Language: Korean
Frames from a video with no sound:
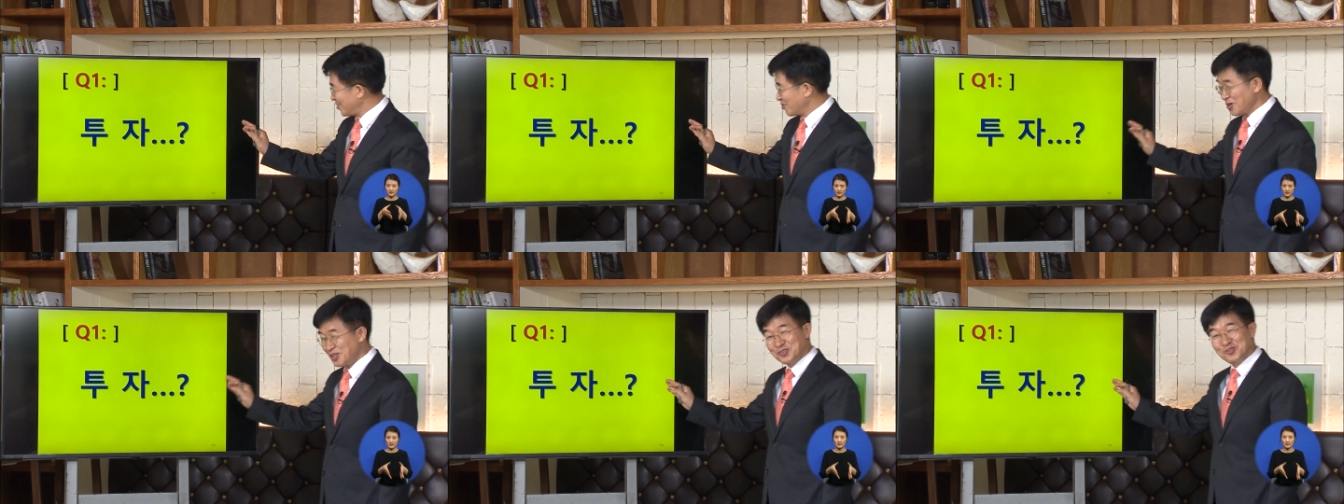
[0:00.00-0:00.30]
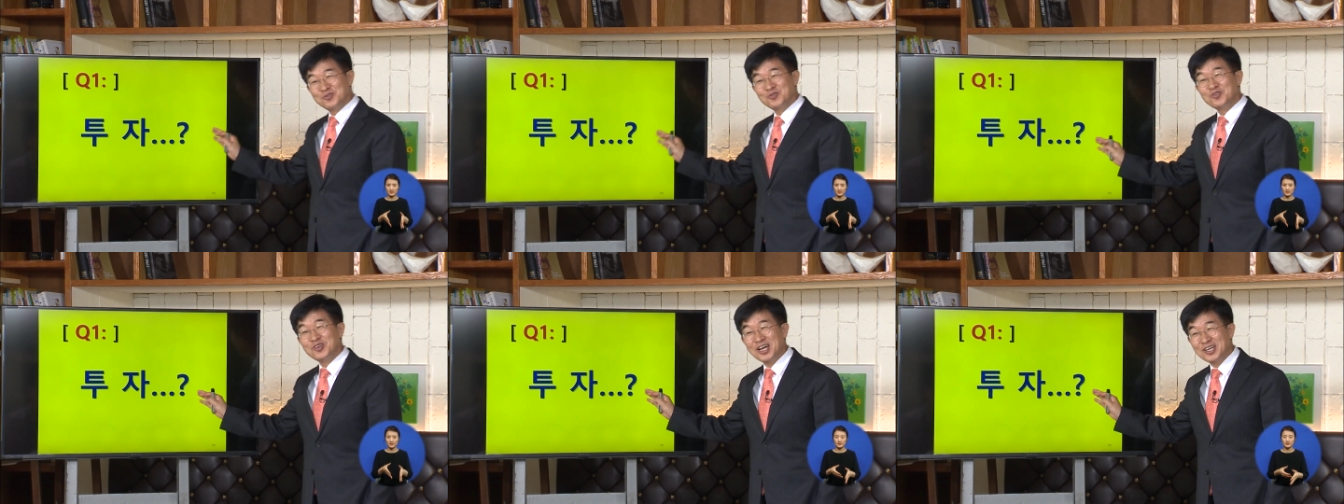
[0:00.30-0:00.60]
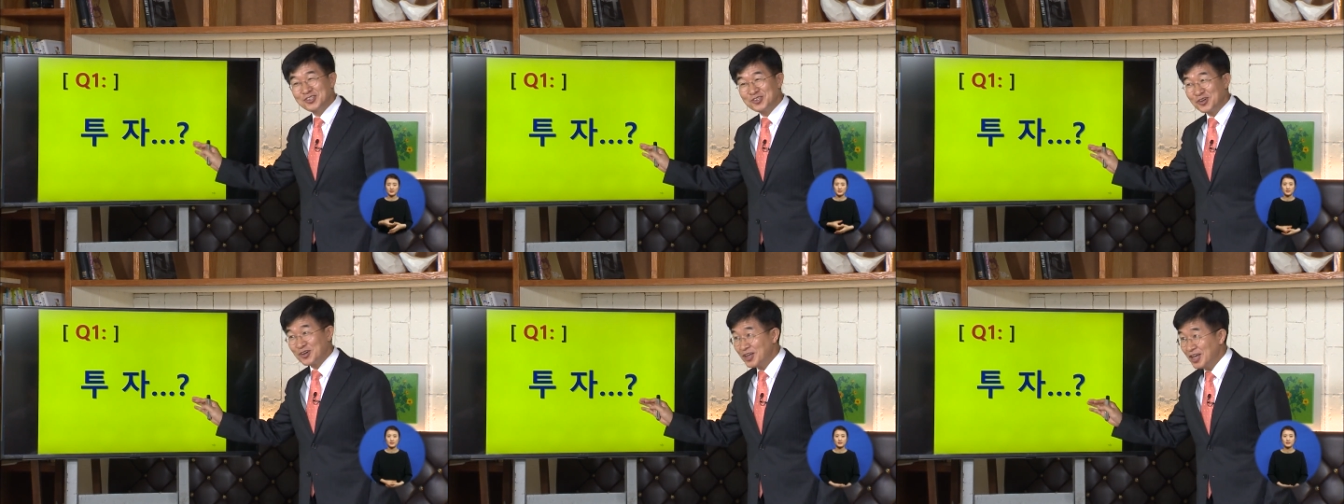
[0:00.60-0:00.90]
이게
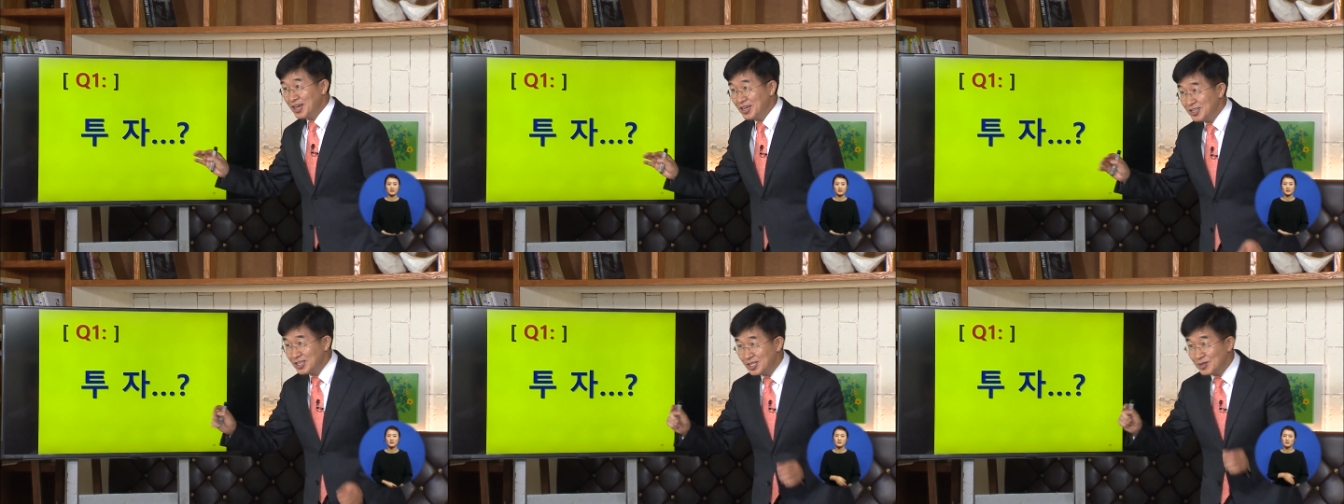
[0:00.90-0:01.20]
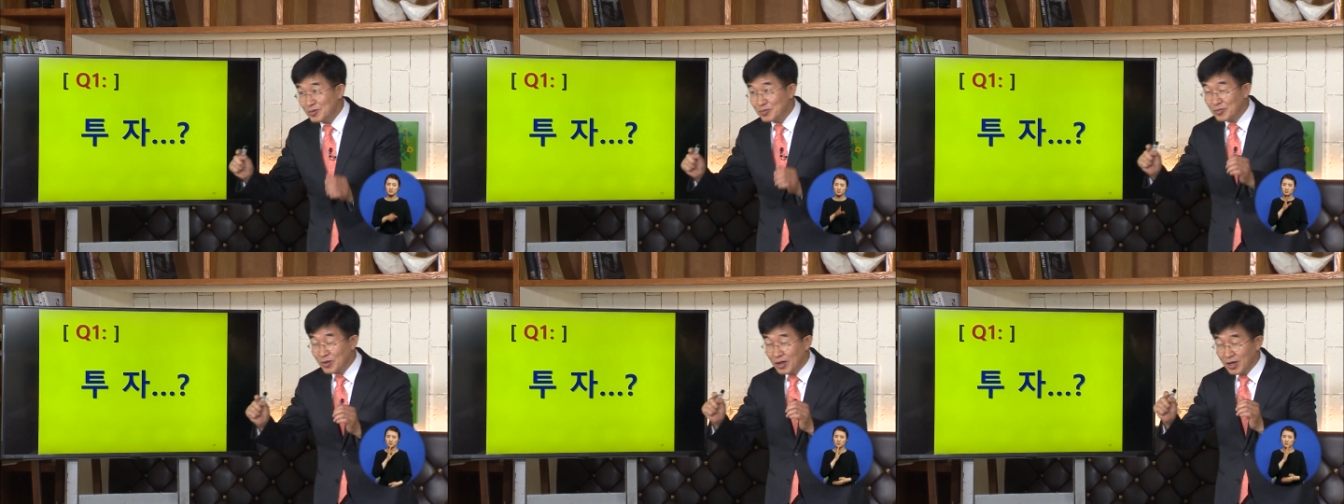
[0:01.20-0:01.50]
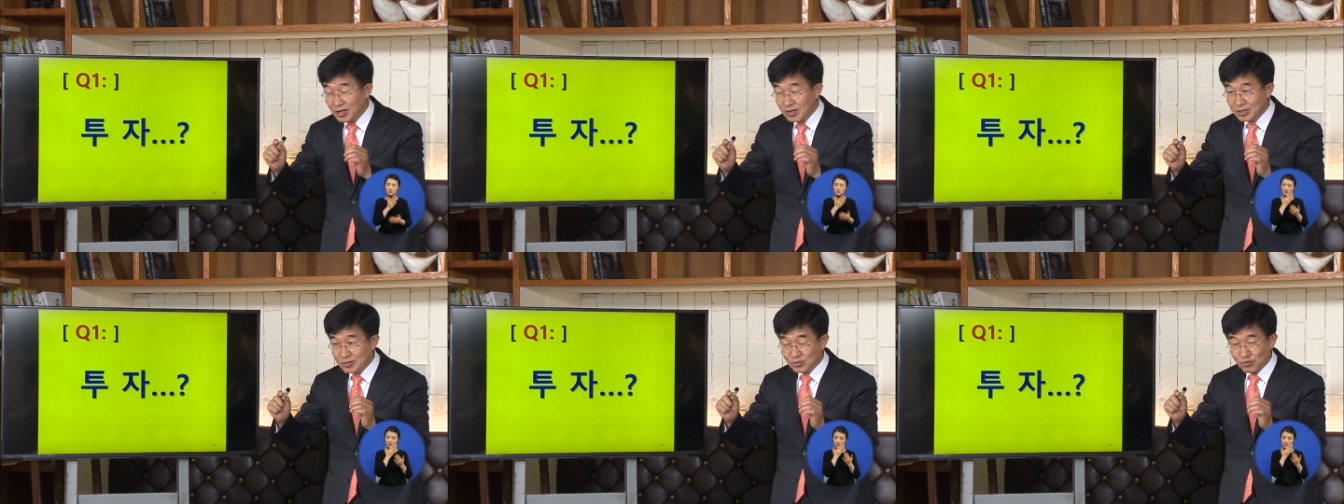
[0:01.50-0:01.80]
중요하죠. 여러분
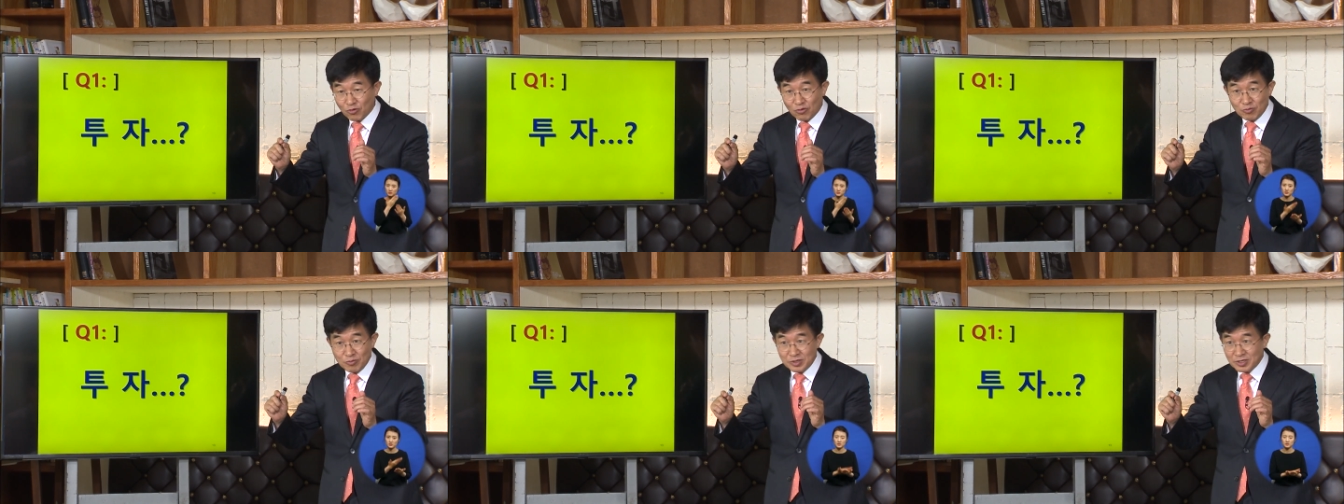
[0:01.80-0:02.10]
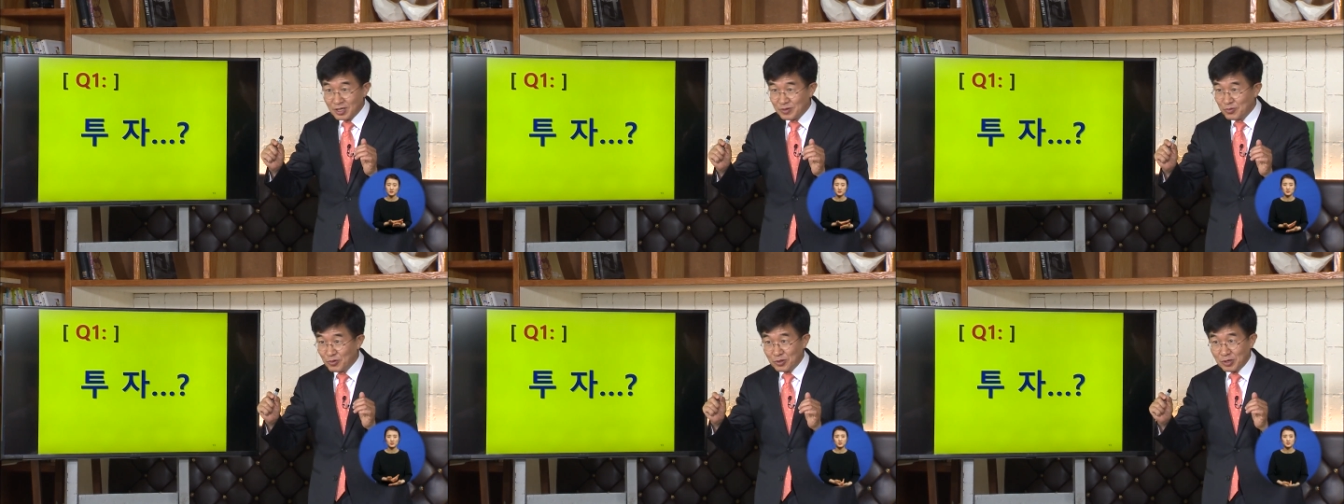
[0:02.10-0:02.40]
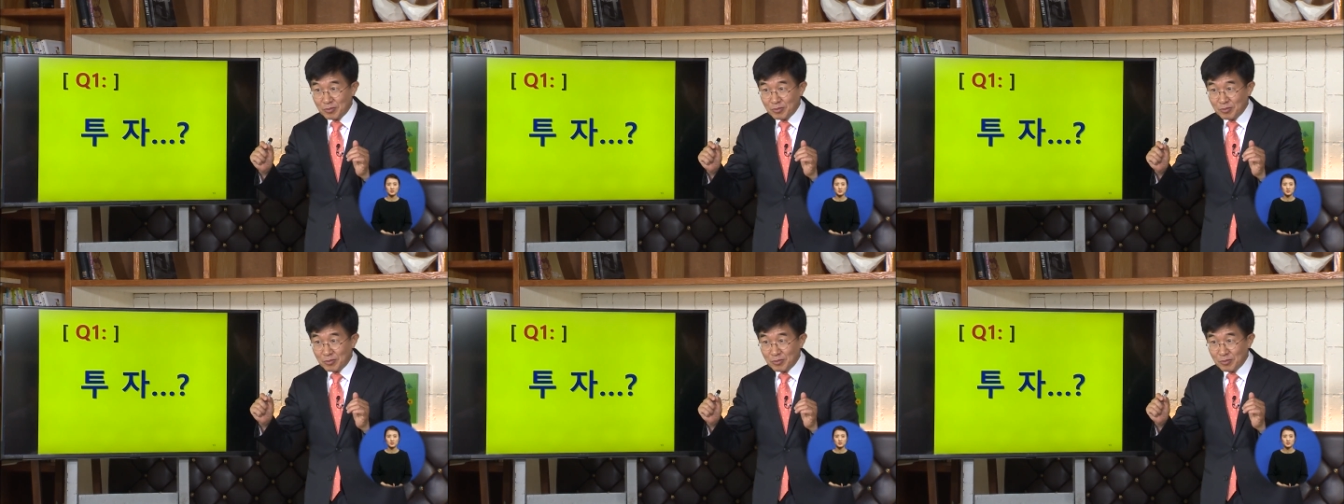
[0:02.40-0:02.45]
조금 있다 보니